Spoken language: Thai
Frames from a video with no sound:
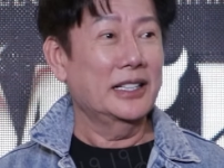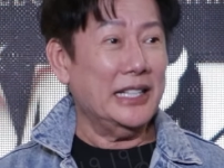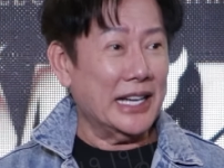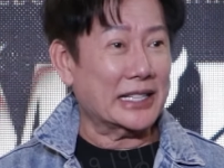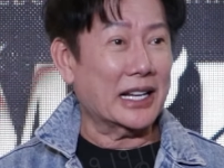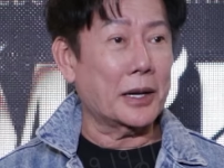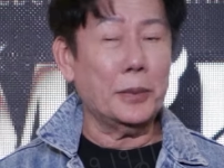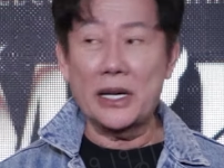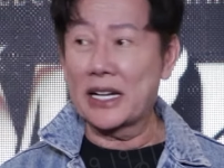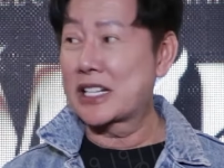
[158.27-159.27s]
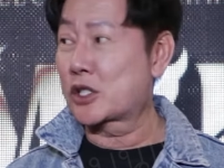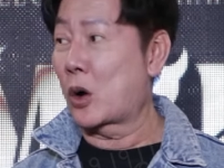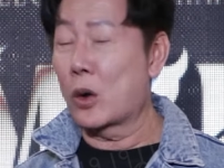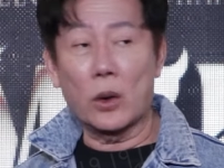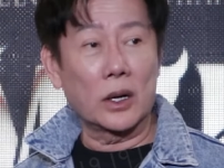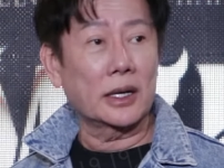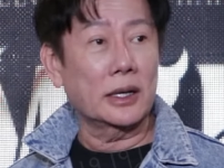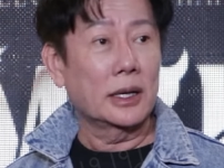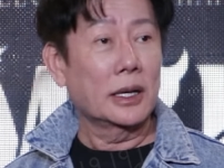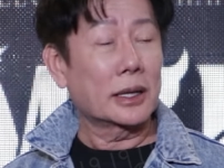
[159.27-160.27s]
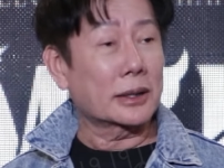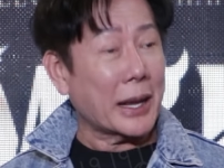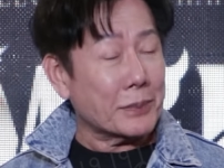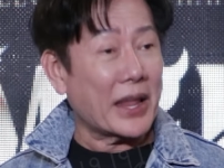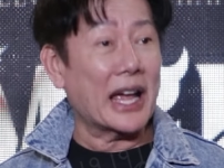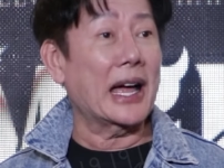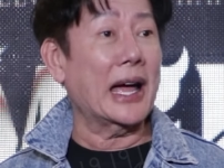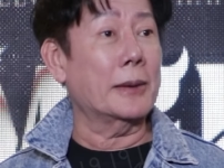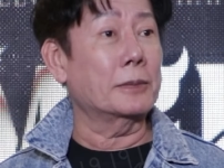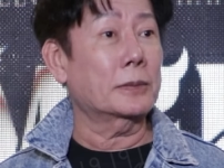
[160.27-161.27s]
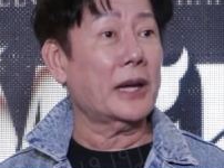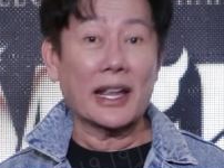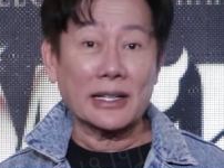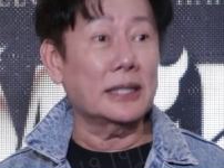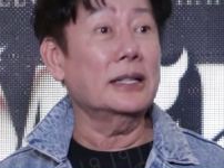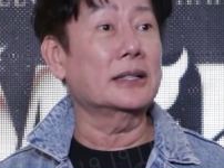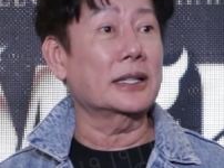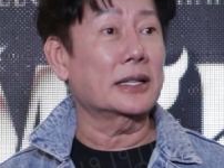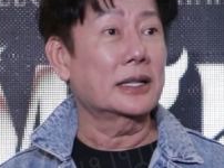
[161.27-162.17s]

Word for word: เนียดแล้วก็เพื่อนอีกสองคนรับนางงามแค่นั้นเลย